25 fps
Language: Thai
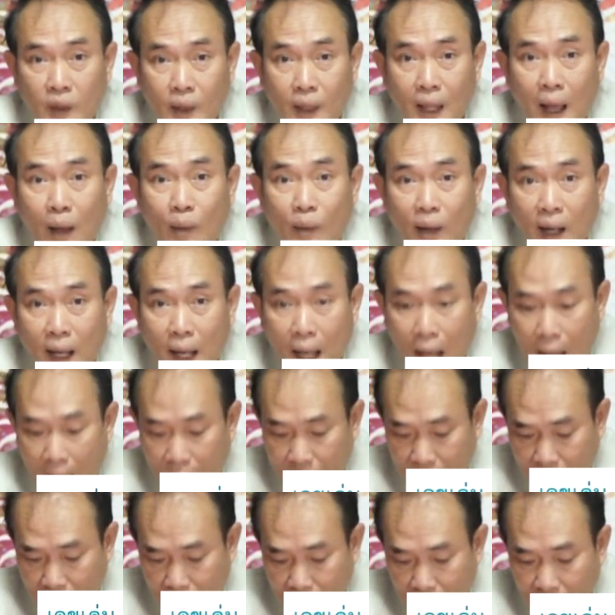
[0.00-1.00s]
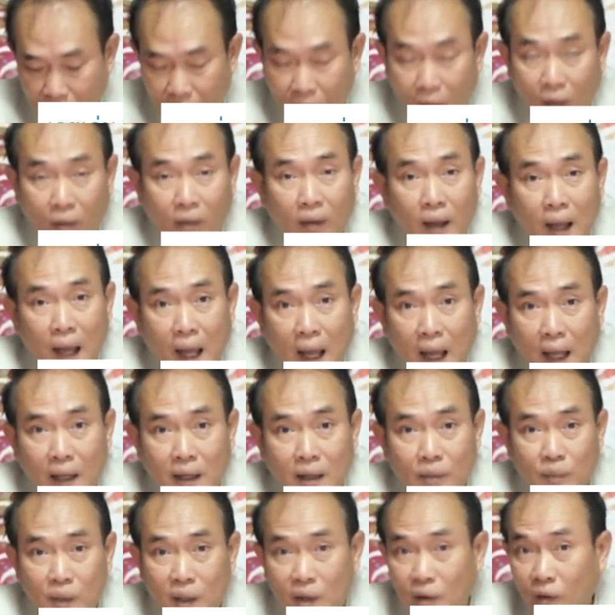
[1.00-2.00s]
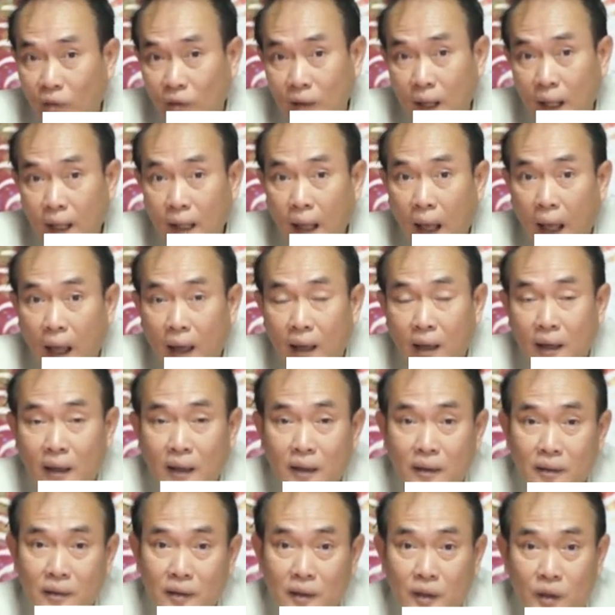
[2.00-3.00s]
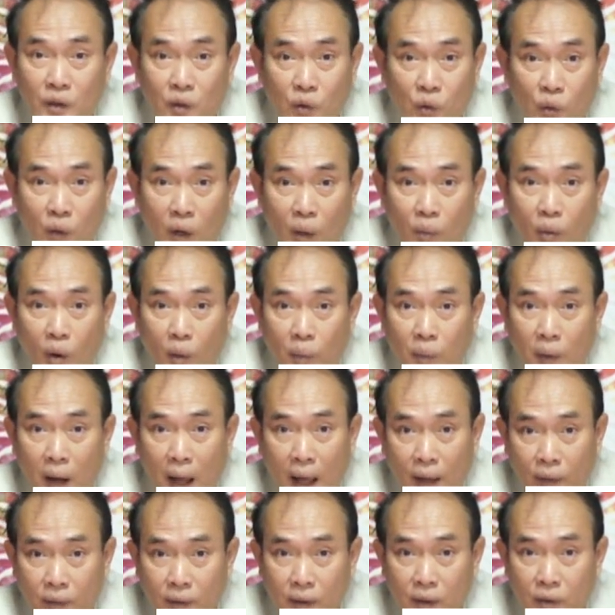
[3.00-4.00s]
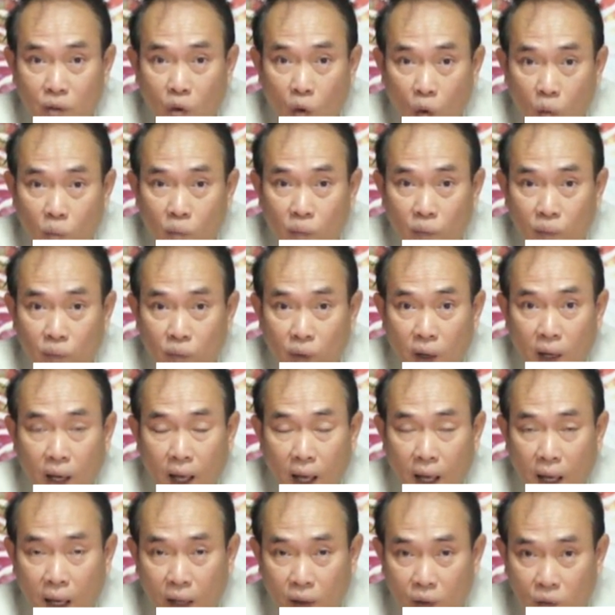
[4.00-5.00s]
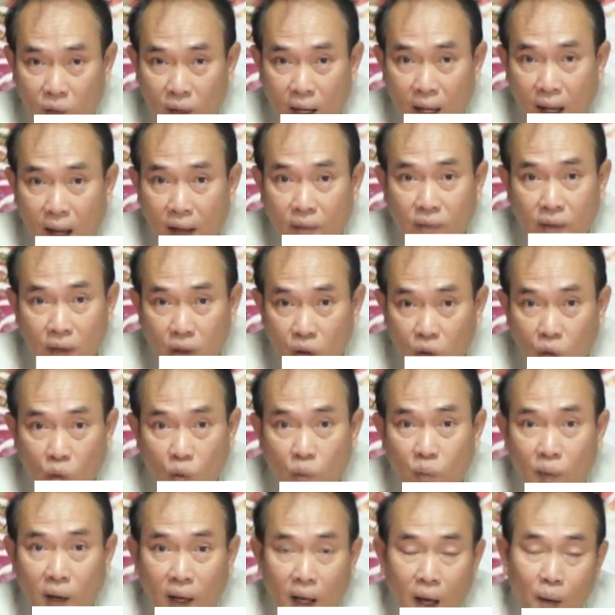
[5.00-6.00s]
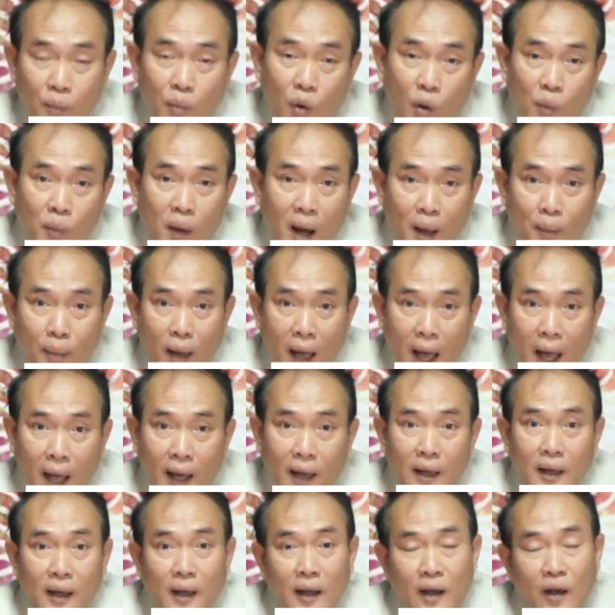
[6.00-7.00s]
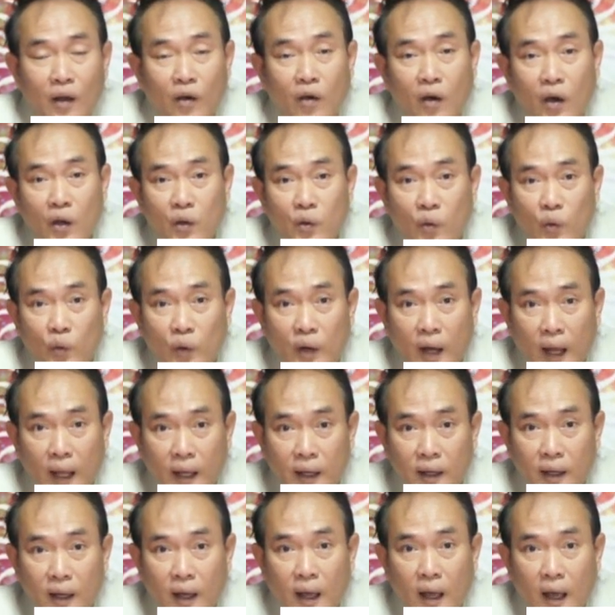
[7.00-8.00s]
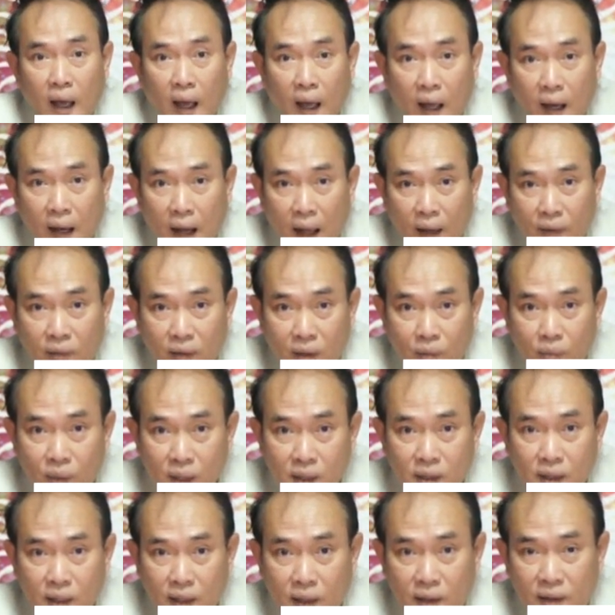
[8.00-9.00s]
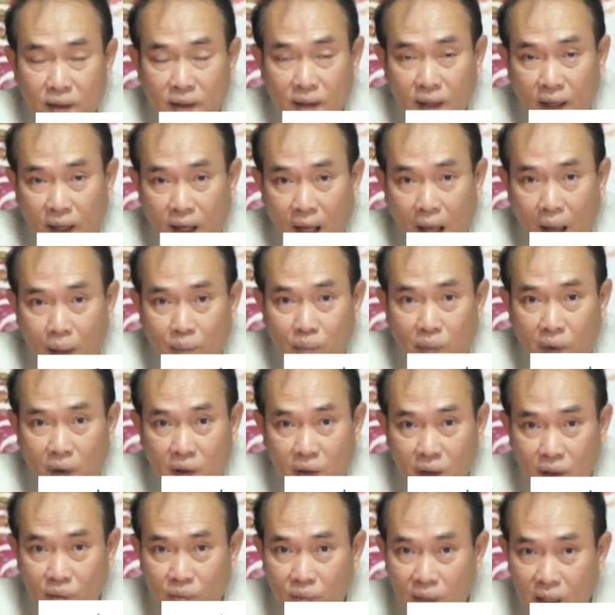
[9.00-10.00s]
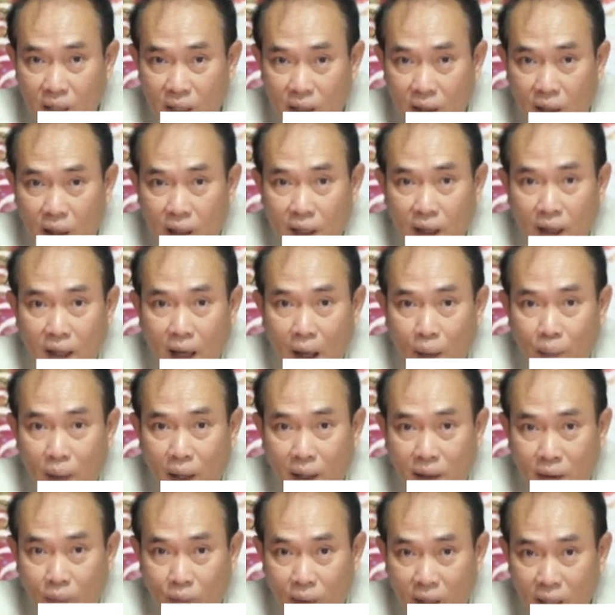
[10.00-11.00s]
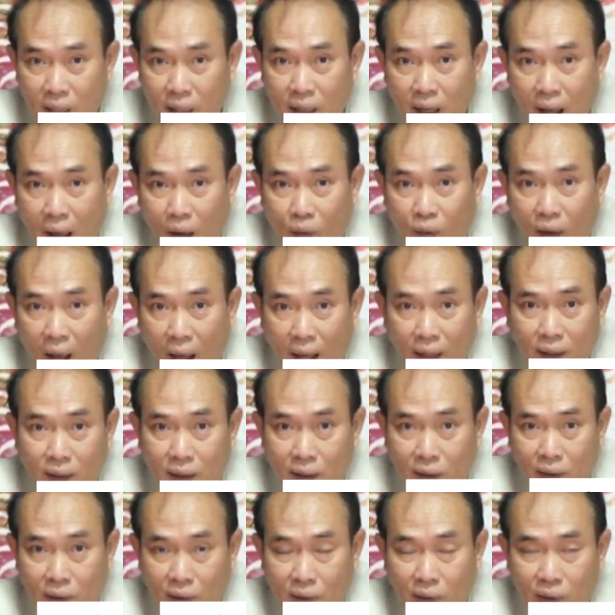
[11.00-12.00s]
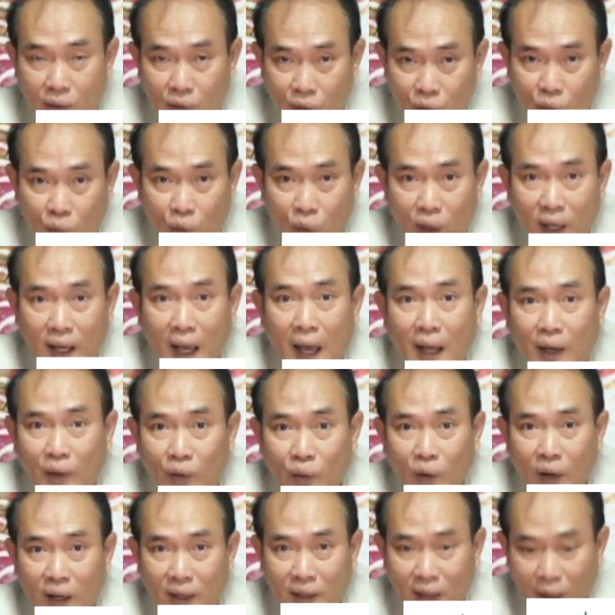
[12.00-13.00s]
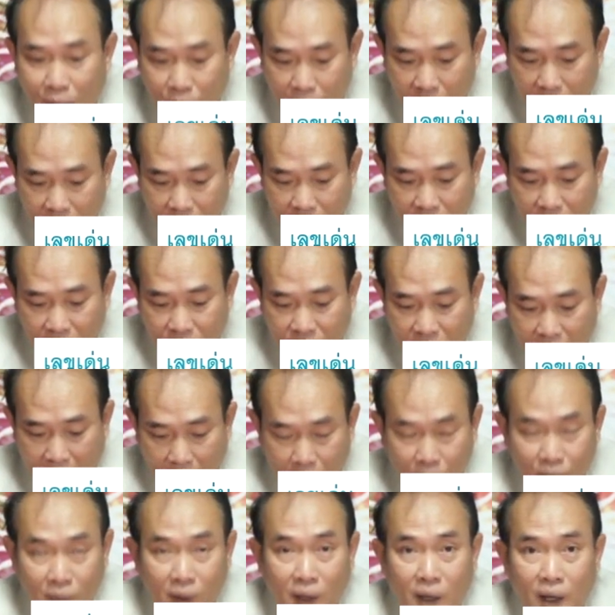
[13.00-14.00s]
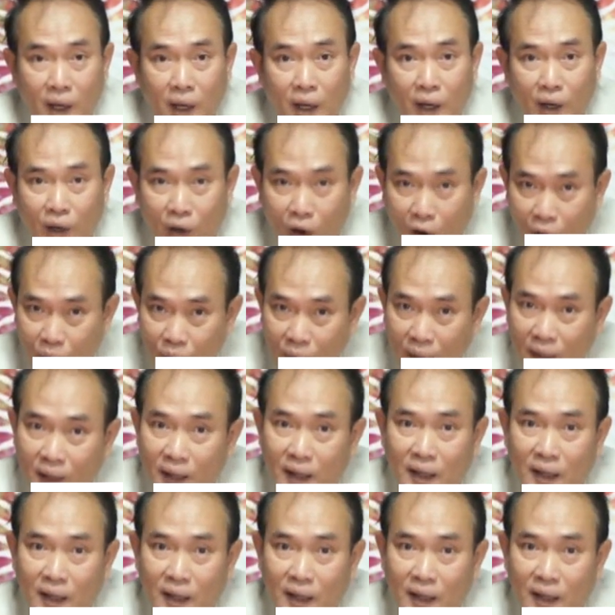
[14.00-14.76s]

ดาวองคารดาวองคารเนี่ยมีสองนัยยะ อยู่ในภพราศีกุมอ่าอยู่ในราศีกุมนะครับ ภพลาภะ แล้วก็อยู่ในราศีพิจิกนะครับ ซึ่งมีดาวพฤหัสบดีดาวการเงิน อยู่ด้วยกันด้วยทำให้เลขสามก็เป็น